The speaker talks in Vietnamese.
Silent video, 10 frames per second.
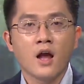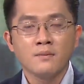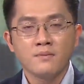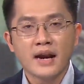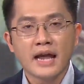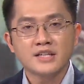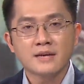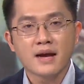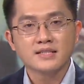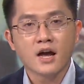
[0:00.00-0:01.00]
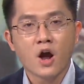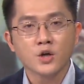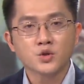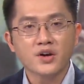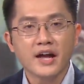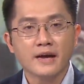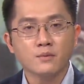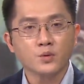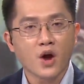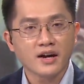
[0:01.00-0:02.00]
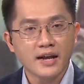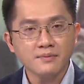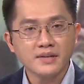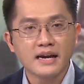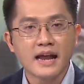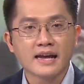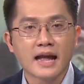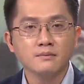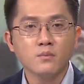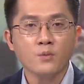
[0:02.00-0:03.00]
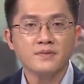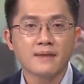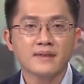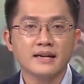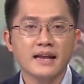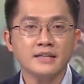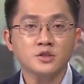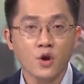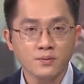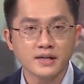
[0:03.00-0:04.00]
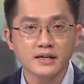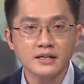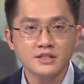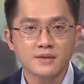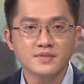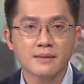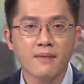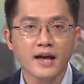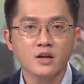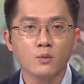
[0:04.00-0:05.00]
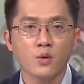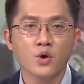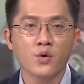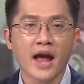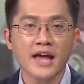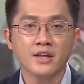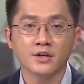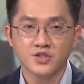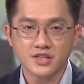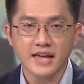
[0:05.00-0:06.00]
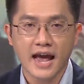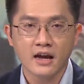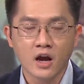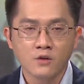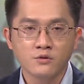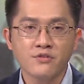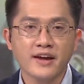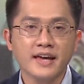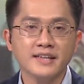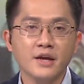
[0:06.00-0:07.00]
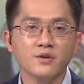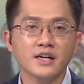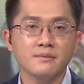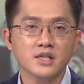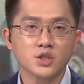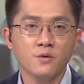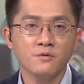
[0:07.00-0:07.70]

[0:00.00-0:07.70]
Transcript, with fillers: Mới đây trên mạng xã hội xuất hiện một đoạn clip ghi lại cảnh một nam thanh niên chốt cửa trộm xe máy của một cô gái dựng trước nhà. Vụ việc khiến nhiều người bức xúc